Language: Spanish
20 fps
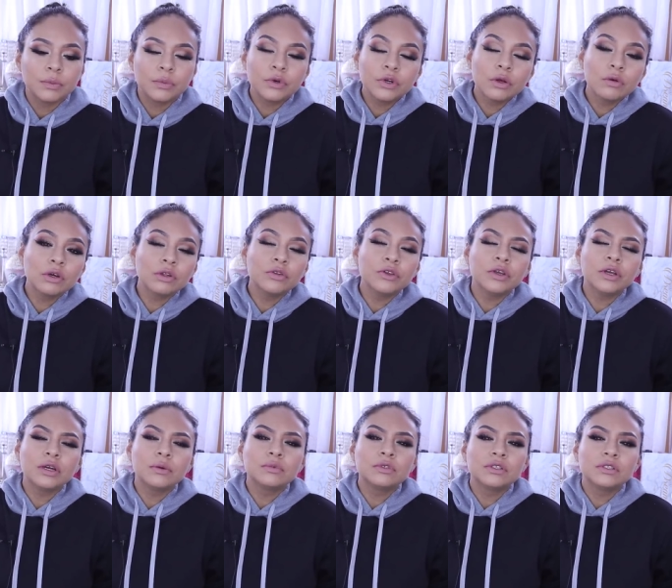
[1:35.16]
Porque cuando
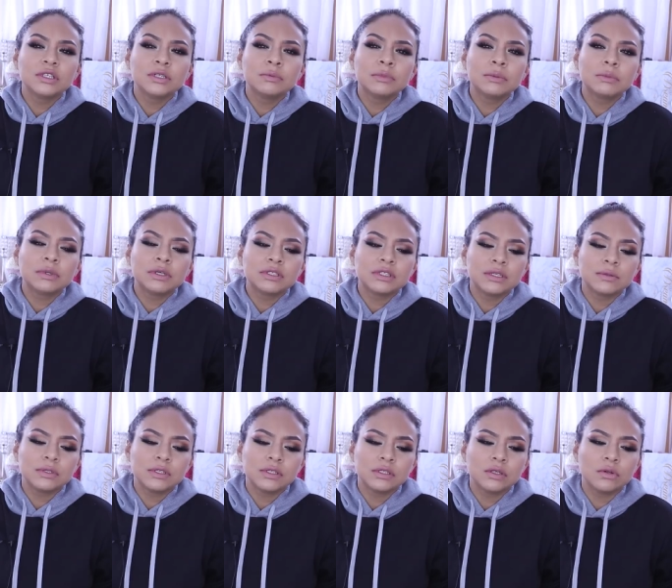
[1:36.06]
llegamos a ser mamás
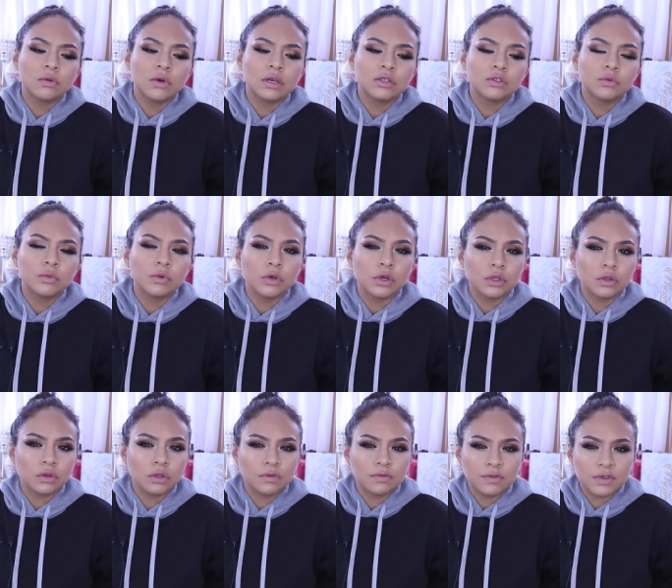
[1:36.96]
a veces se nos hace un
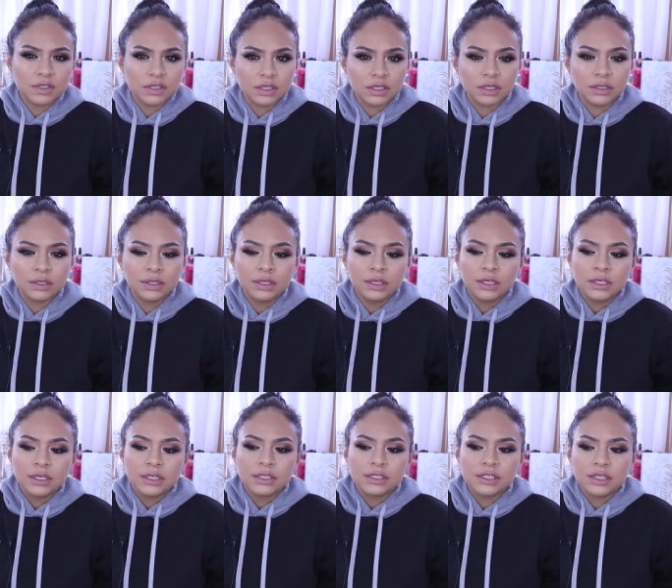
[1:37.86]
poquito difícil
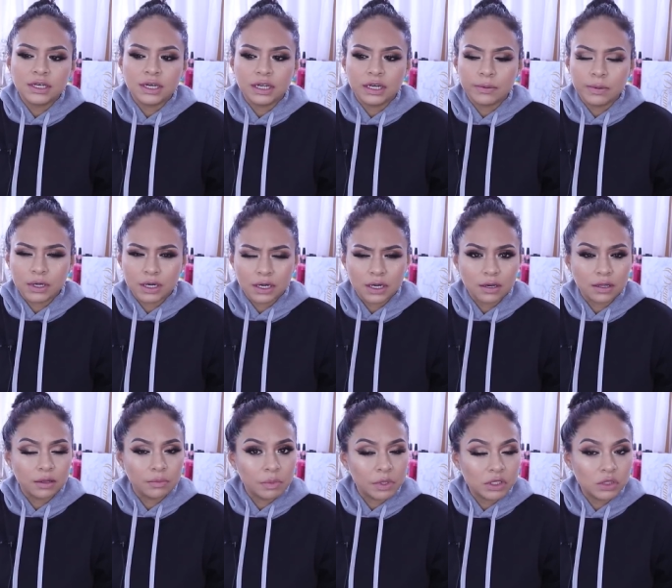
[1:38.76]
llegar a
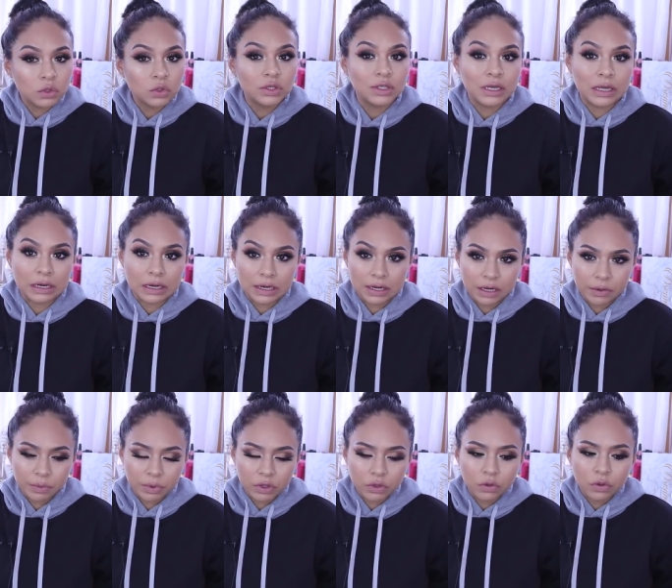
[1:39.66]
bajar de peso tan
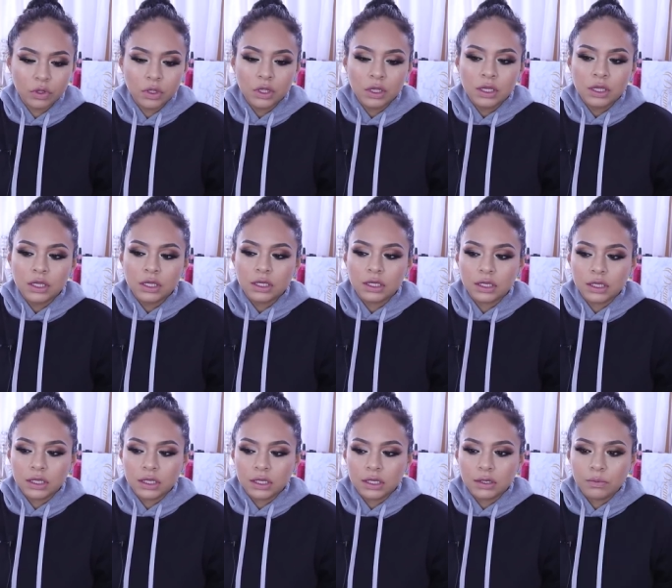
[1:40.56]
rápido.
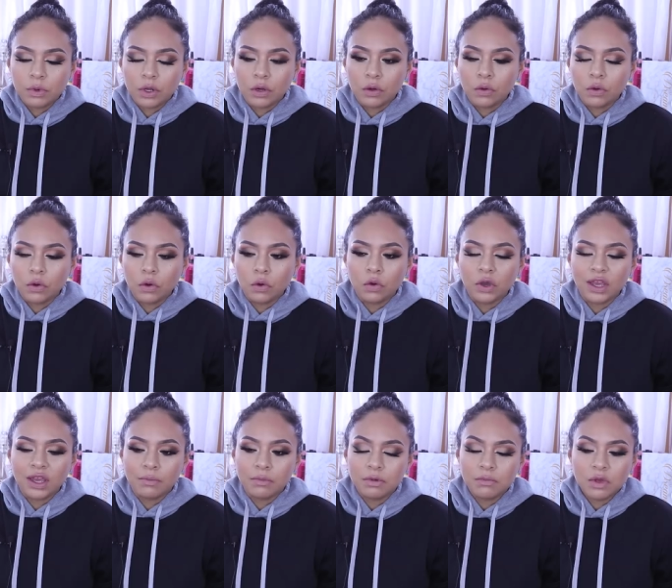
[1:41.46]
Y bueno, lo
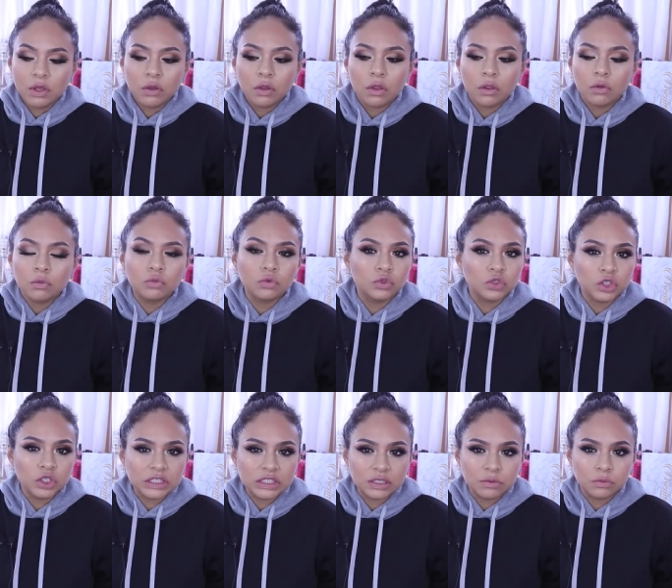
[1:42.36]
que a mí me ha ayudado
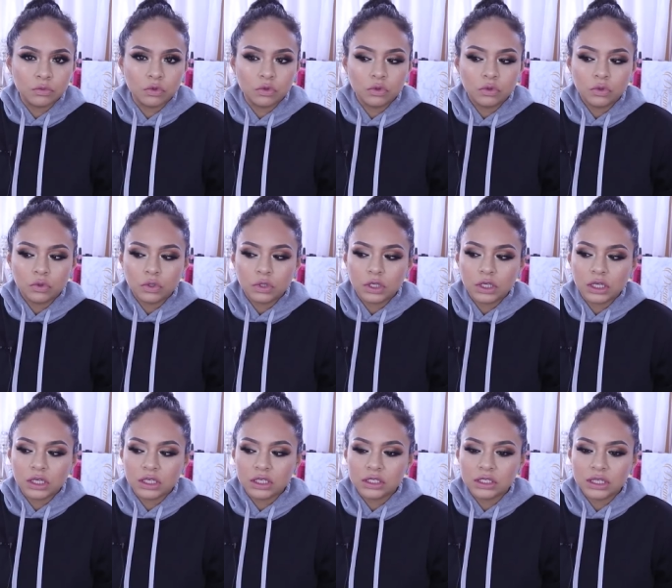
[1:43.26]
muchísimo
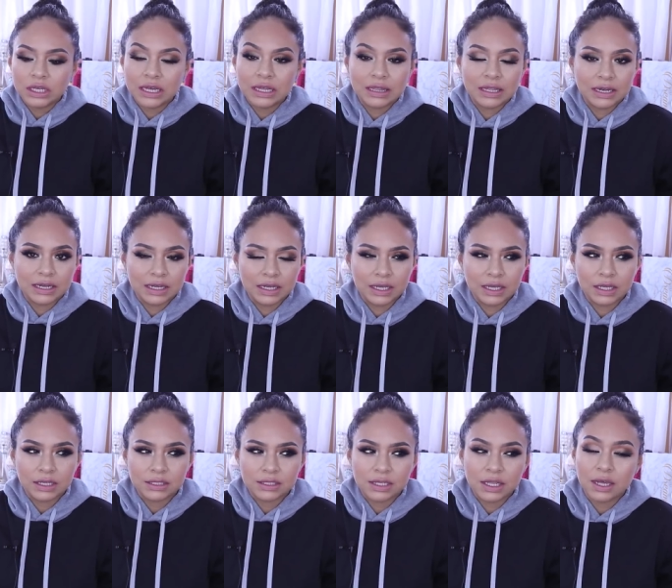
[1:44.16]
es,
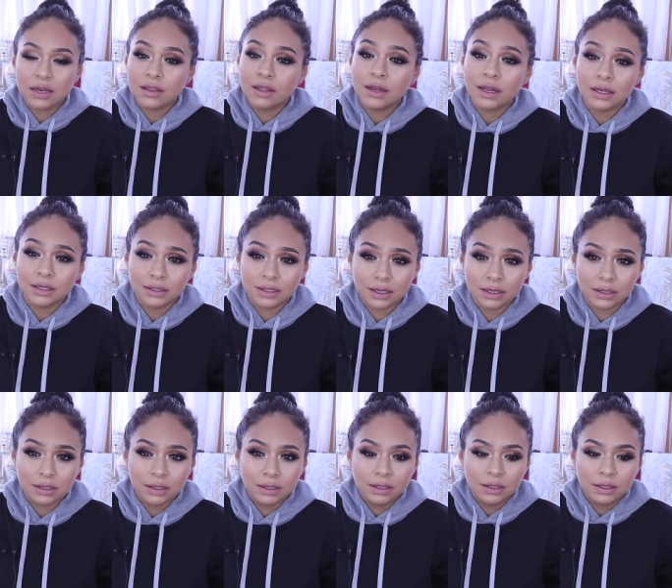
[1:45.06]
dar de lactar.